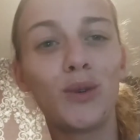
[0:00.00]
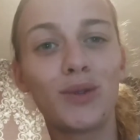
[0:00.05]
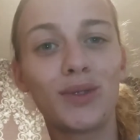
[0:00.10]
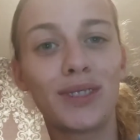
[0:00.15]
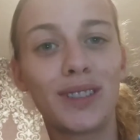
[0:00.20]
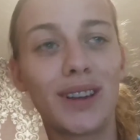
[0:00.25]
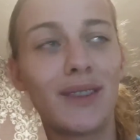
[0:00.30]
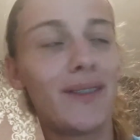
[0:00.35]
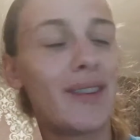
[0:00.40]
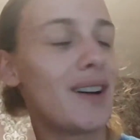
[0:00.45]
donc
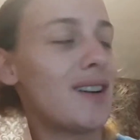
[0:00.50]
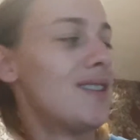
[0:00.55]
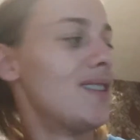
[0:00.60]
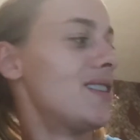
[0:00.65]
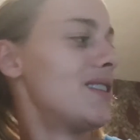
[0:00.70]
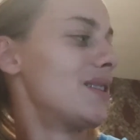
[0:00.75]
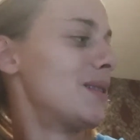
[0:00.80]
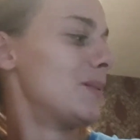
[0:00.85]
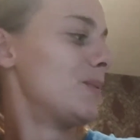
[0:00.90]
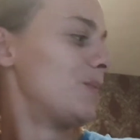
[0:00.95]
ça va.
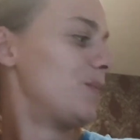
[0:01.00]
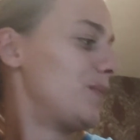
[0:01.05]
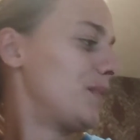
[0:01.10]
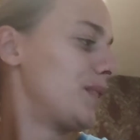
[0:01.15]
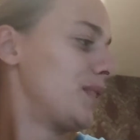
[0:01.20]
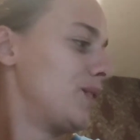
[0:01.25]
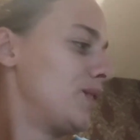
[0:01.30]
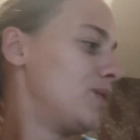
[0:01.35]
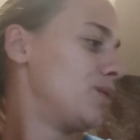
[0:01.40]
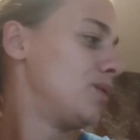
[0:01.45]

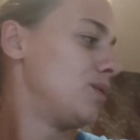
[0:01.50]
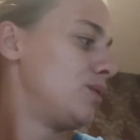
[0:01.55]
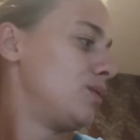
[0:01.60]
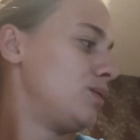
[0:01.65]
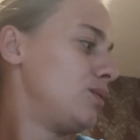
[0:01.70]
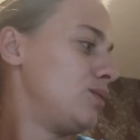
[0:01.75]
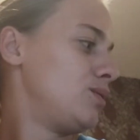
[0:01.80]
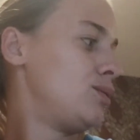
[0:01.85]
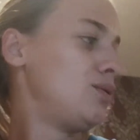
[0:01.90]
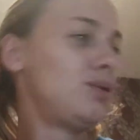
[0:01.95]

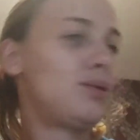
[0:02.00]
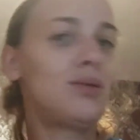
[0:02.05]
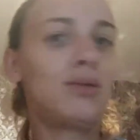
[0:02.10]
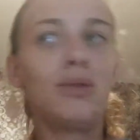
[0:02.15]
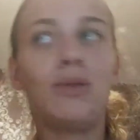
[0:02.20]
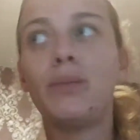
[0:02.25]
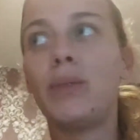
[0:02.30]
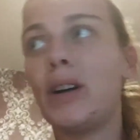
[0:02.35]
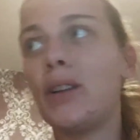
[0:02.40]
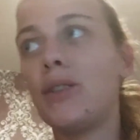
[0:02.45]
du
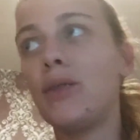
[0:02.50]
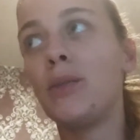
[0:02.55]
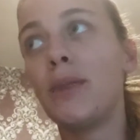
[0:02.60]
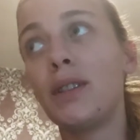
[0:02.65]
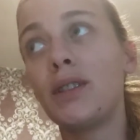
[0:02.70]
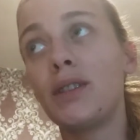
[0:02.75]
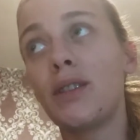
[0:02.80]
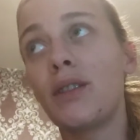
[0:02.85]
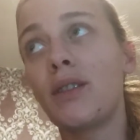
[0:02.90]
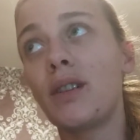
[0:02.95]
coup, bah
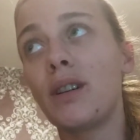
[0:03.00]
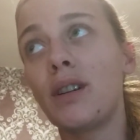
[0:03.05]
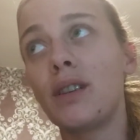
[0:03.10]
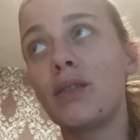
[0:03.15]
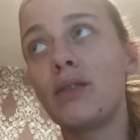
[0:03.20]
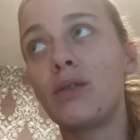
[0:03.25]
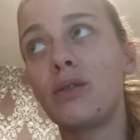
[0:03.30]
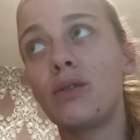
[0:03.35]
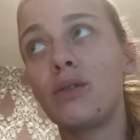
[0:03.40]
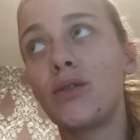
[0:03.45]
demain ça va
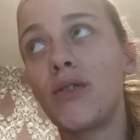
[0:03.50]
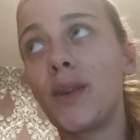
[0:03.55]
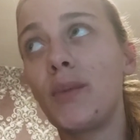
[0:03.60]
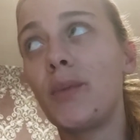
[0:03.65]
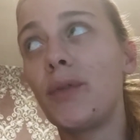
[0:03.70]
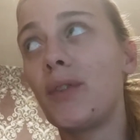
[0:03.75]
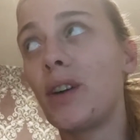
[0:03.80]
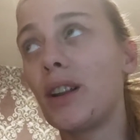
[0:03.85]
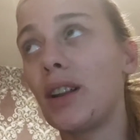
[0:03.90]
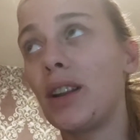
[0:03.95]
être, je vais
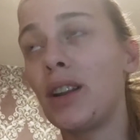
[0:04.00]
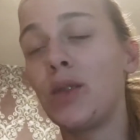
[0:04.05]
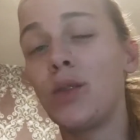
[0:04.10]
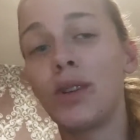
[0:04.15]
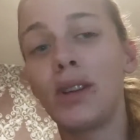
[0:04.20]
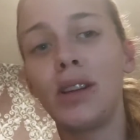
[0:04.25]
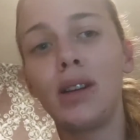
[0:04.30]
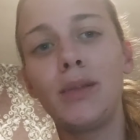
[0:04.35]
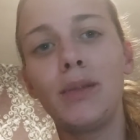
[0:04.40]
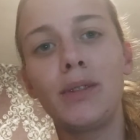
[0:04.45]
pouvoir
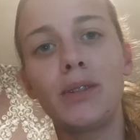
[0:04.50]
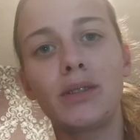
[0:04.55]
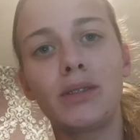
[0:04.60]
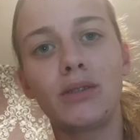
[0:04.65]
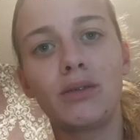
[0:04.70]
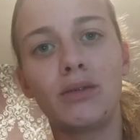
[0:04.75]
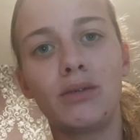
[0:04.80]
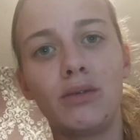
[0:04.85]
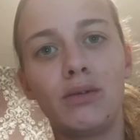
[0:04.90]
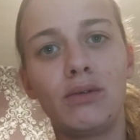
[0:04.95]
nettoyer parce
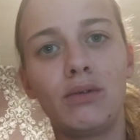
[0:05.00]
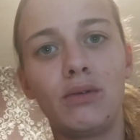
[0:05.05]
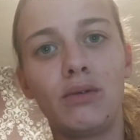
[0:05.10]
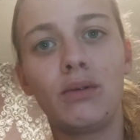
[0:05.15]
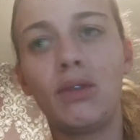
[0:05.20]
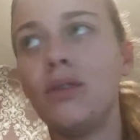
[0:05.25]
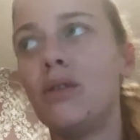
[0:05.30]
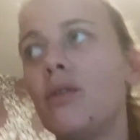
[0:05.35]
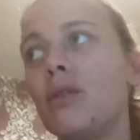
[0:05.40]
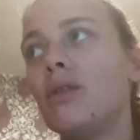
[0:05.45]
que du
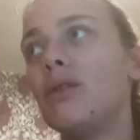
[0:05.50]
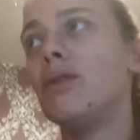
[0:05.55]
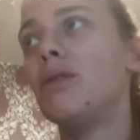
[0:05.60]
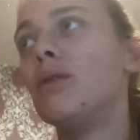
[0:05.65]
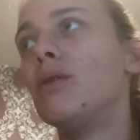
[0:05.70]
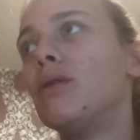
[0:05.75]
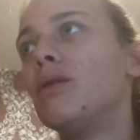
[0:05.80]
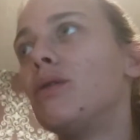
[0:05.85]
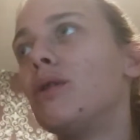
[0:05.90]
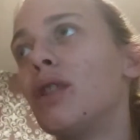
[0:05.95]
coup,
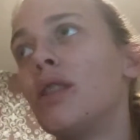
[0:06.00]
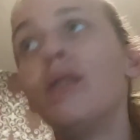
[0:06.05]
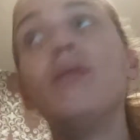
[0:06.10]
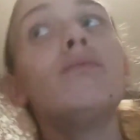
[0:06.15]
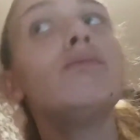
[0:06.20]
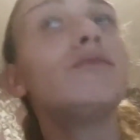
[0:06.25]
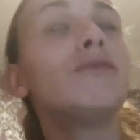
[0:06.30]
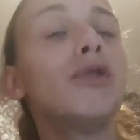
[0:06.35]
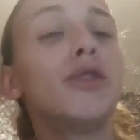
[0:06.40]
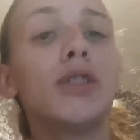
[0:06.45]
voilà,
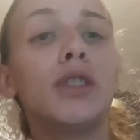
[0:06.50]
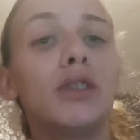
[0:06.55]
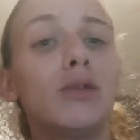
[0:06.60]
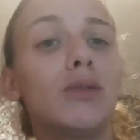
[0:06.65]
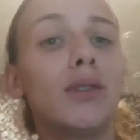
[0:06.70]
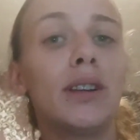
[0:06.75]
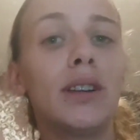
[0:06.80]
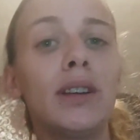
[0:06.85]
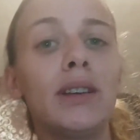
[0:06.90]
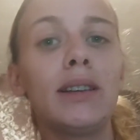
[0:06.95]
il faut
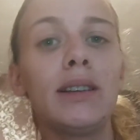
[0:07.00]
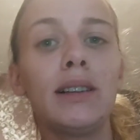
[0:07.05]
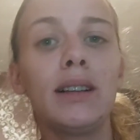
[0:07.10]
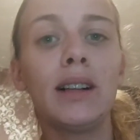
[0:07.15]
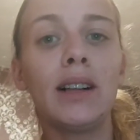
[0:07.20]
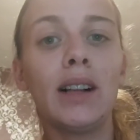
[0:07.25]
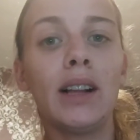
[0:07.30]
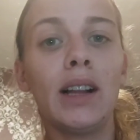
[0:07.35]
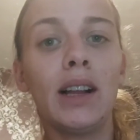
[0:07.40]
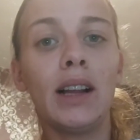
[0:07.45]
nettoyer.
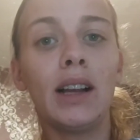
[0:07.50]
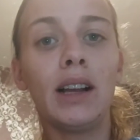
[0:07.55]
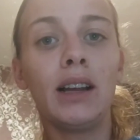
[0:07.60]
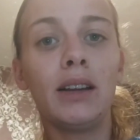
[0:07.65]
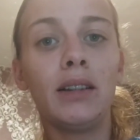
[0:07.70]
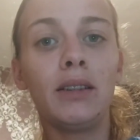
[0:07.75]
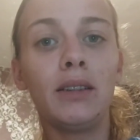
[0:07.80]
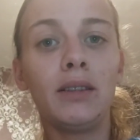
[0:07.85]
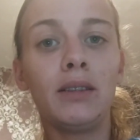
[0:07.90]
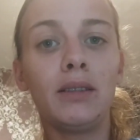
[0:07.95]

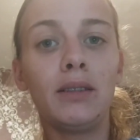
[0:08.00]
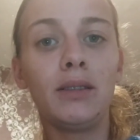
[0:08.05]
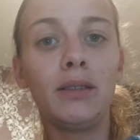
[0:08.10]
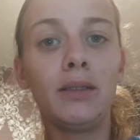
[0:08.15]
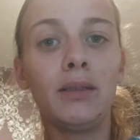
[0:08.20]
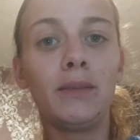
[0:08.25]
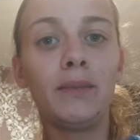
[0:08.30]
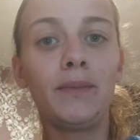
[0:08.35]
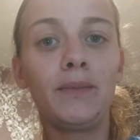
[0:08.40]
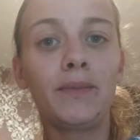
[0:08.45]

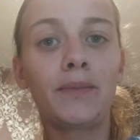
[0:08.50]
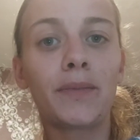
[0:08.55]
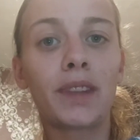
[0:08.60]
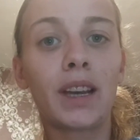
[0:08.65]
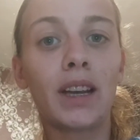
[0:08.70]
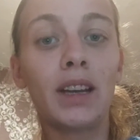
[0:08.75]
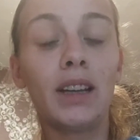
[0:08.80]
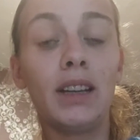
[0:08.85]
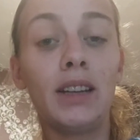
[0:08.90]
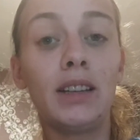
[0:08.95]
les
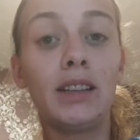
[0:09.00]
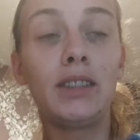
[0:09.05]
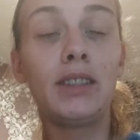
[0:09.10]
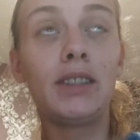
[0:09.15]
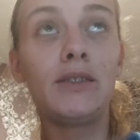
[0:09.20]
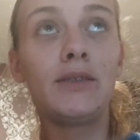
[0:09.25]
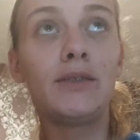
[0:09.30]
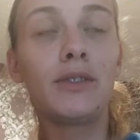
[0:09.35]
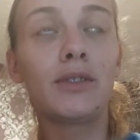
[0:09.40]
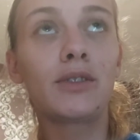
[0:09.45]

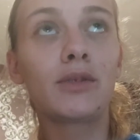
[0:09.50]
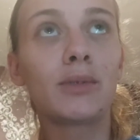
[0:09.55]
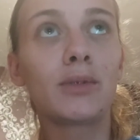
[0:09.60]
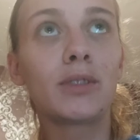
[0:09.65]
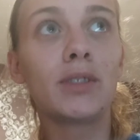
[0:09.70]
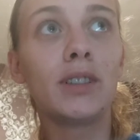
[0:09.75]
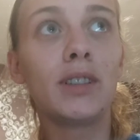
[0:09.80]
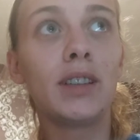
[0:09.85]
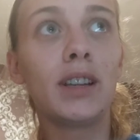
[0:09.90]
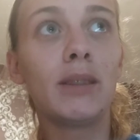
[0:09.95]
lessives,
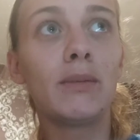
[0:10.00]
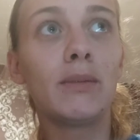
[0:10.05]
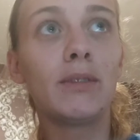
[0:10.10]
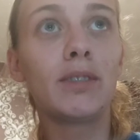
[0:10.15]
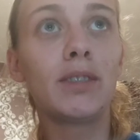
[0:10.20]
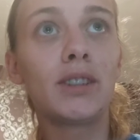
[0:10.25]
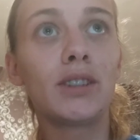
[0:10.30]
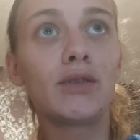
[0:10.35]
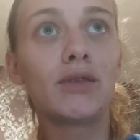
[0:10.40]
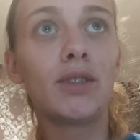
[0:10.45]
franchement nickel, bah,
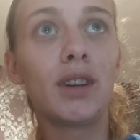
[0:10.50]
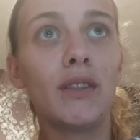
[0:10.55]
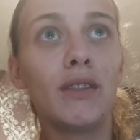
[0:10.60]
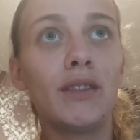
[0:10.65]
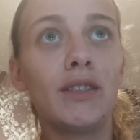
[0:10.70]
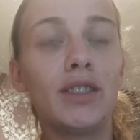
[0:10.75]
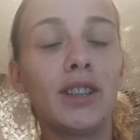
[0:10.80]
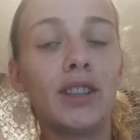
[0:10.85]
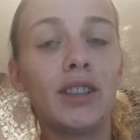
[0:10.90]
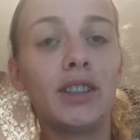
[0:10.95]
ça je vous
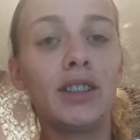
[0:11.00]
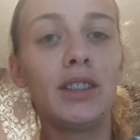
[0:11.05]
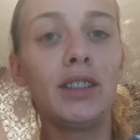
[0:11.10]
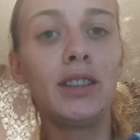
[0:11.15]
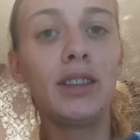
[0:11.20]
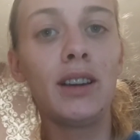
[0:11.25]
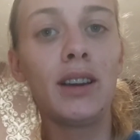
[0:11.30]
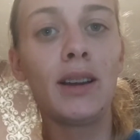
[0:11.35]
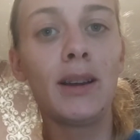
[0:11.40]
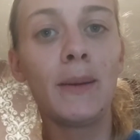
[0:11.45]
l'avais déjà
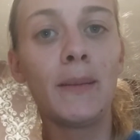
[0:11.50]
dit.